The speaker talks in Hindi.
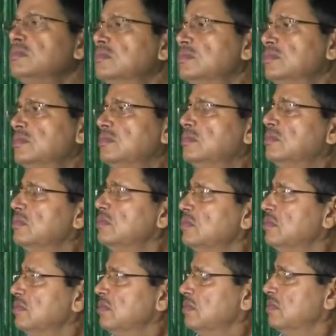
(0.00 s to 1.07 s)
सर हाईकमान
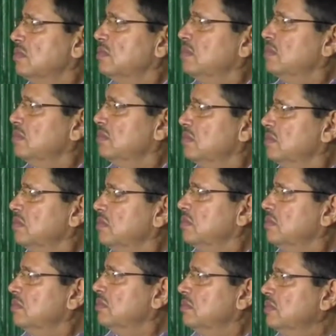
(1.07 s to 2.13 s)
से मिलने का कोई
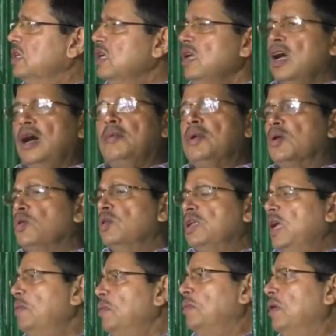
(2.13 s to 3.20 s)
टाइम मांगा है हमने कोई
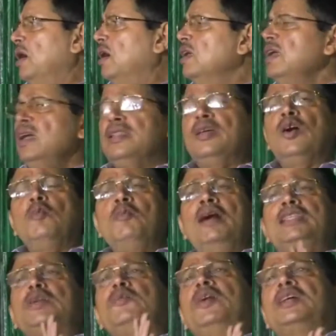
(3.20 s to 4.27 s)
टाइम नहीं मांगा देखो मैं
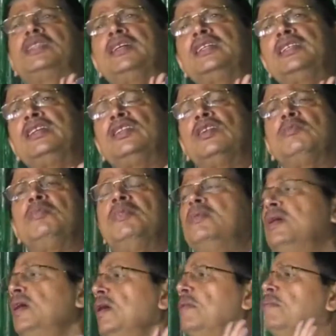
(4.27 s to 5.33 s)
तो
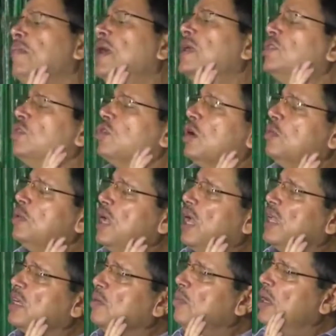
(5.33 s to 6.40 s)
व्यक्तिगत मैं तो कभी
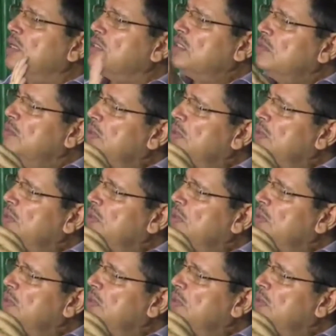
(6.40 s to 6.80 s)
हाईकमान से